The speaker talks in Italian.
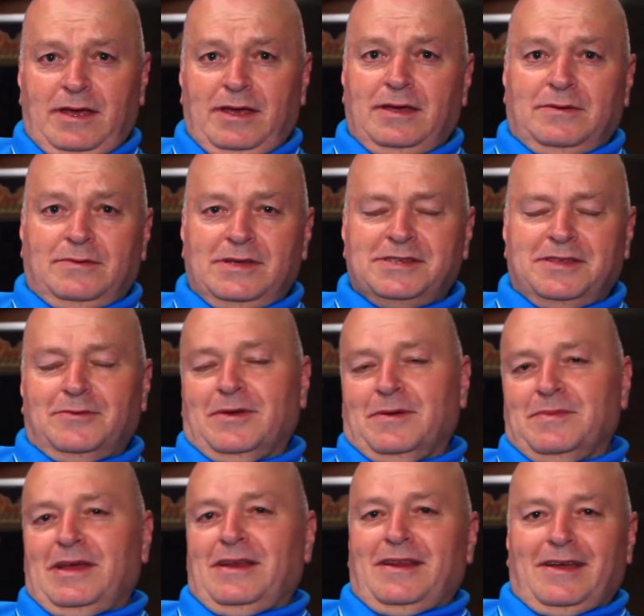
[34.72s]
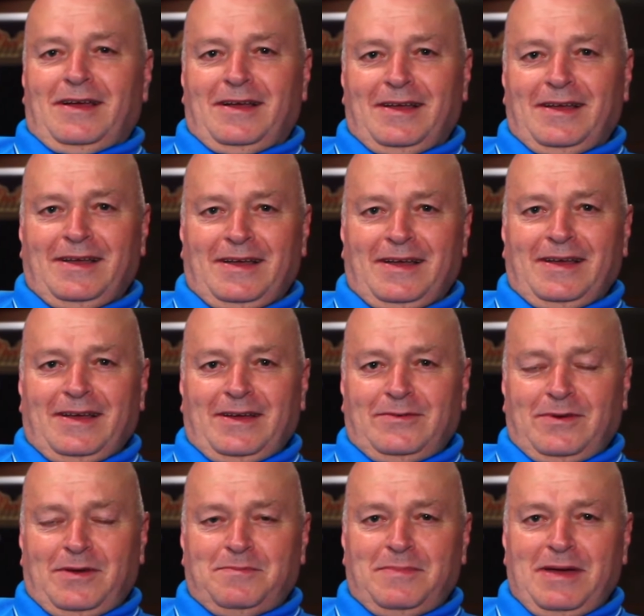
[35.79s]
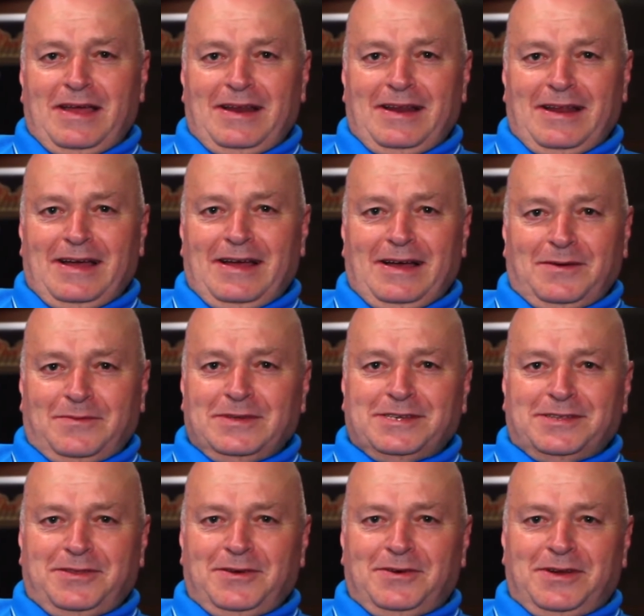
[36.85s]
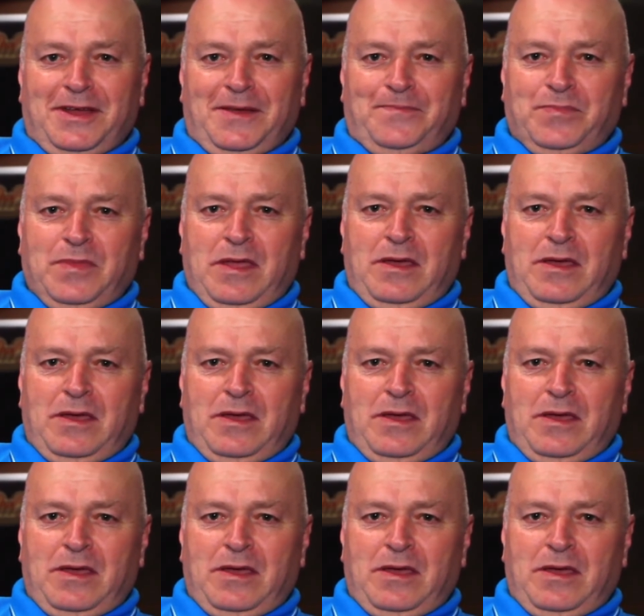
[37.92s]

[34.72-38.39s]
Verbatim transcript: Eh, questa è una bella, una bella questione.